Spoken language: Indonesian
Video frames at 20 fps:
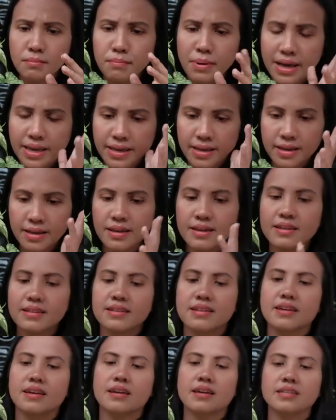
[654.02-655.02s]
baik.
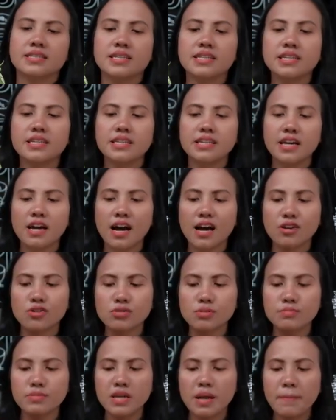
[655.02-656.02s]
Nah, jadi dia
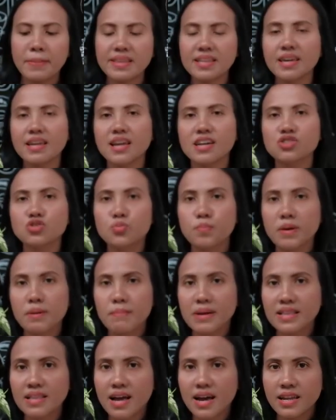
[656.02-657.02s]
harus mendapatkan asupan
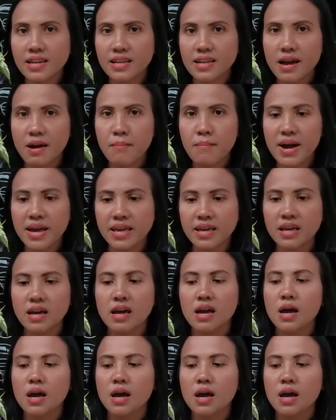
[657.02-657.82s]
matahari yang baik.